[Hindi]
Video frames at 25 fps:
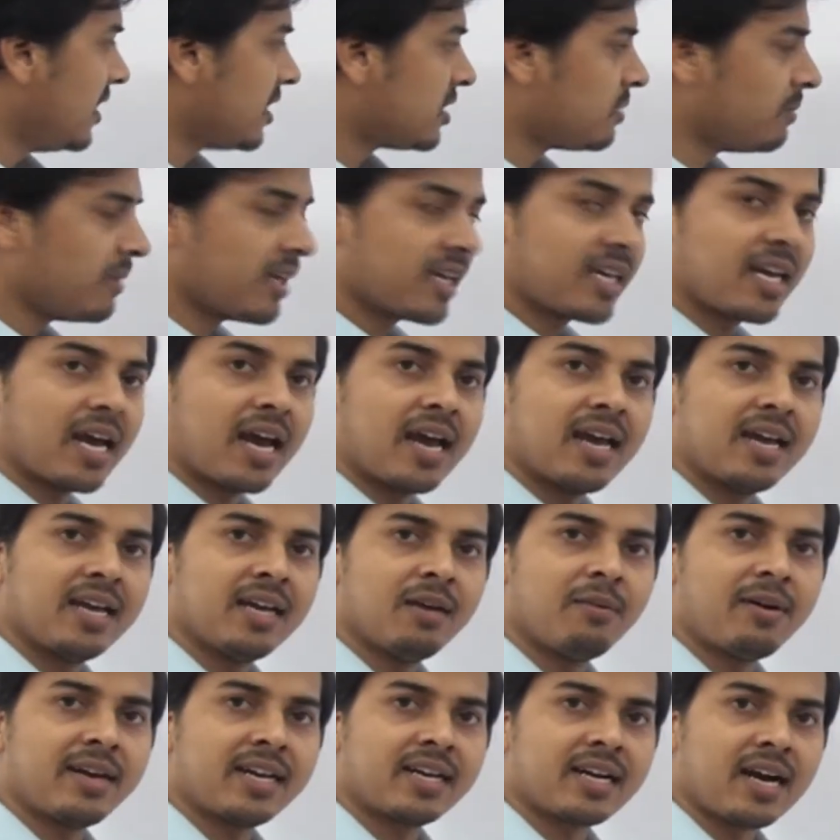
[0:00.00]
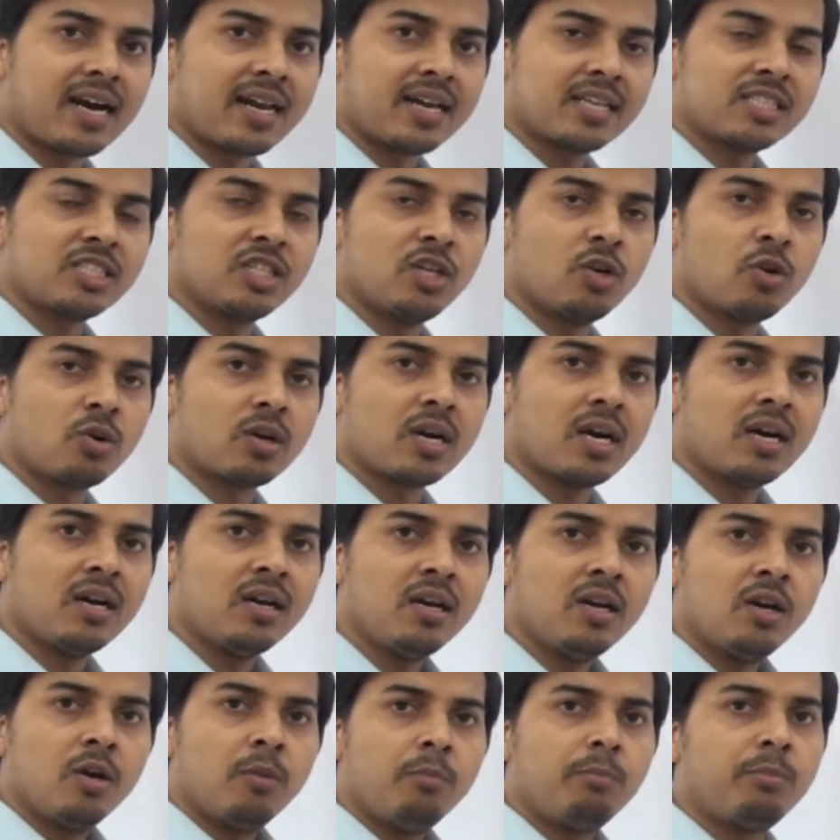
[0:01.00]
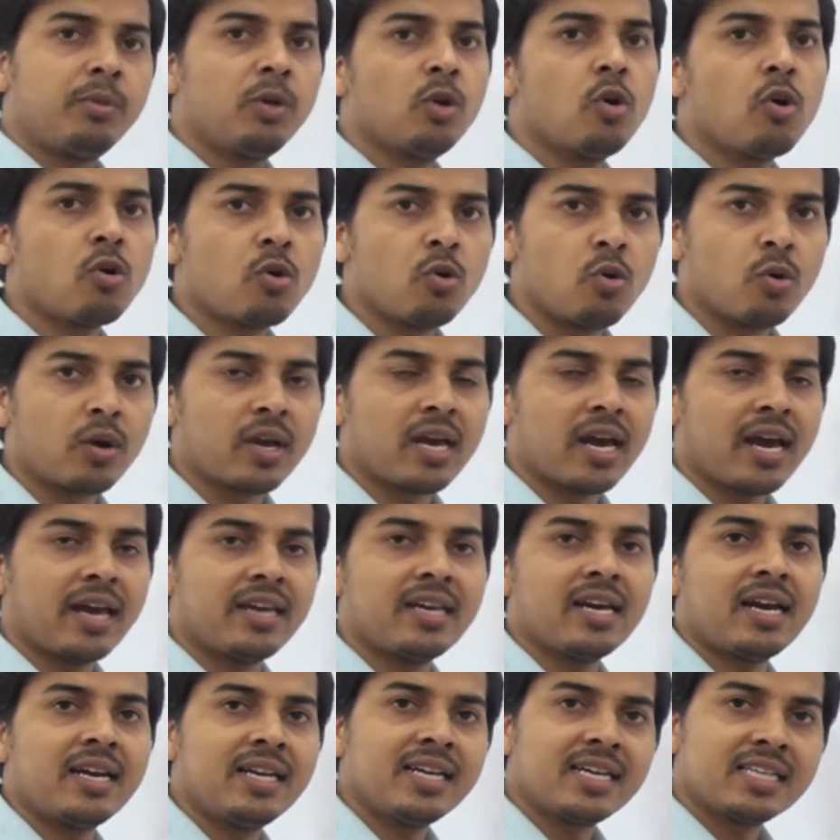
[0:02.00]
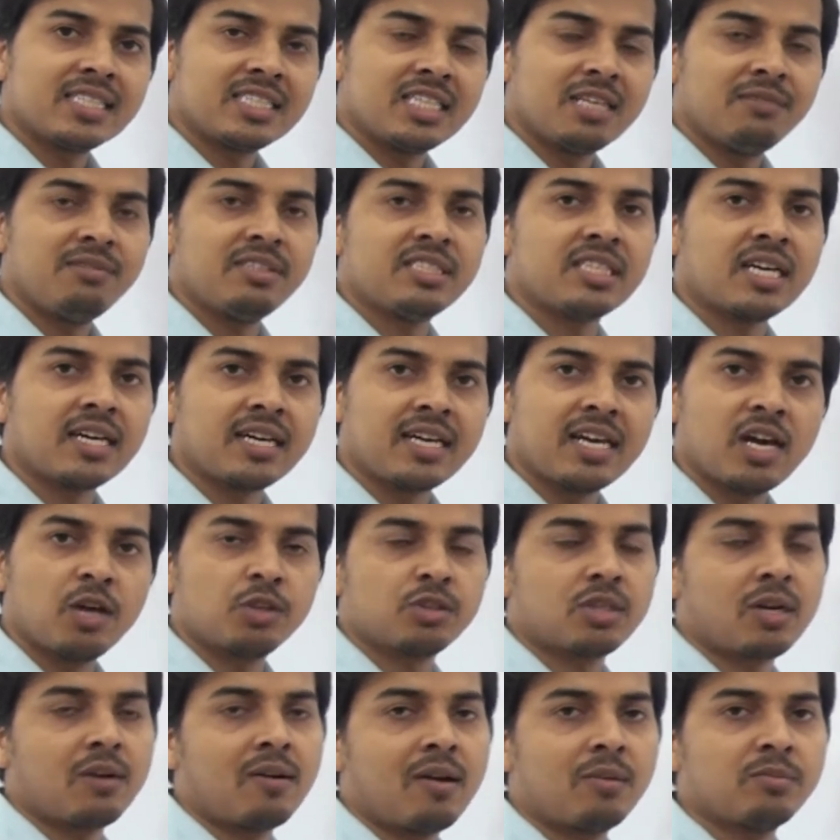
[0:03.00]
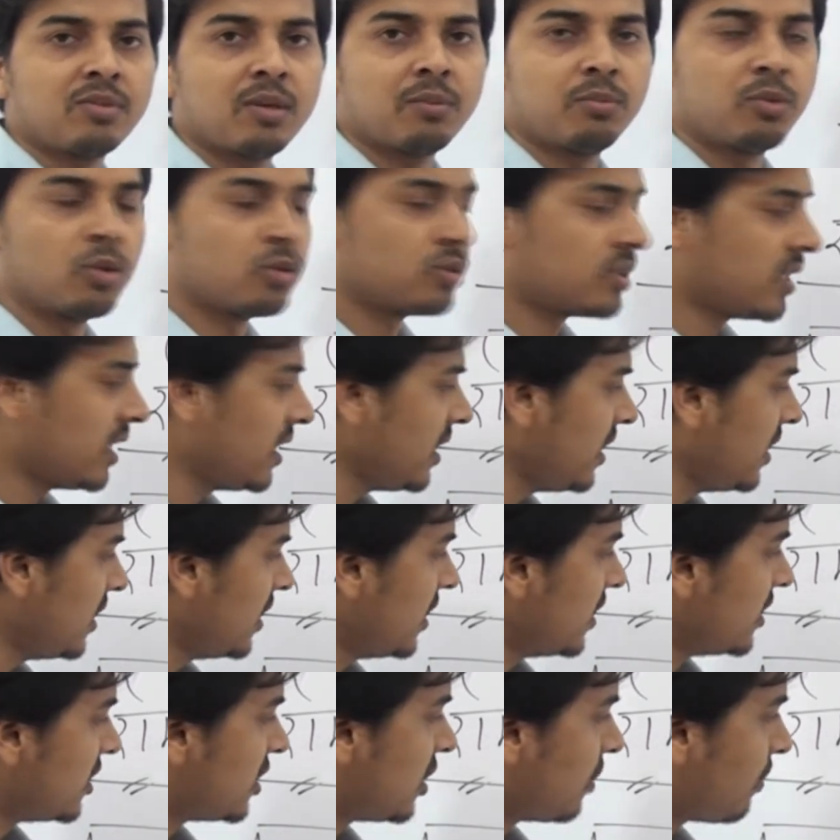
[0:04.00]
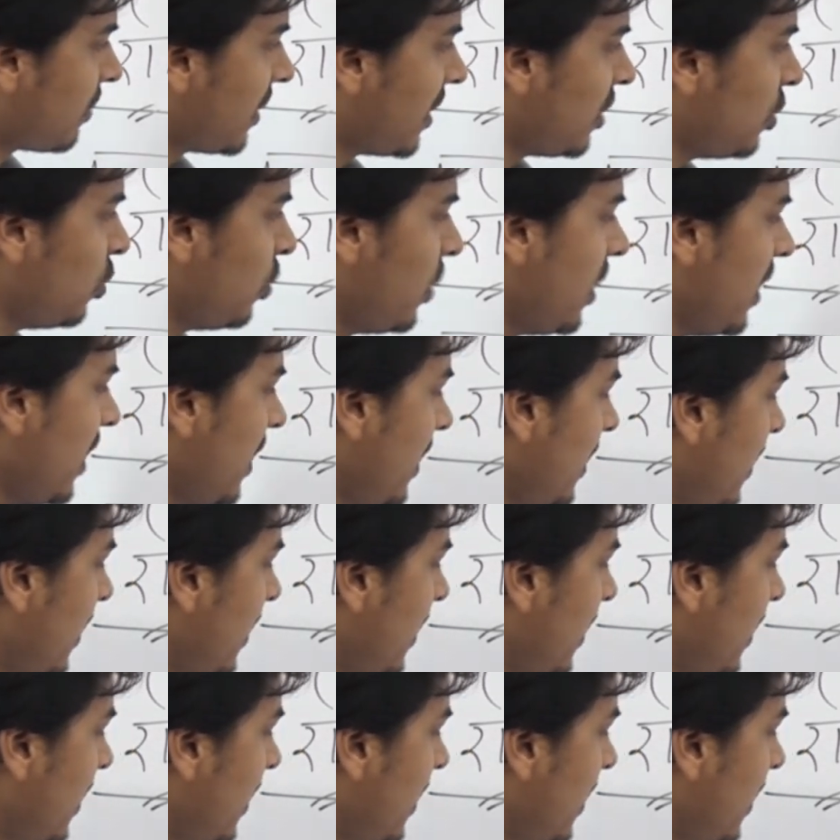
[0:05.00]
इसमें क्या है हमारे कारक चिन्हों का वियोग हो गया है यानी किसी भी संज्ञा और सर्वनाम शब्दों से छिपे हुए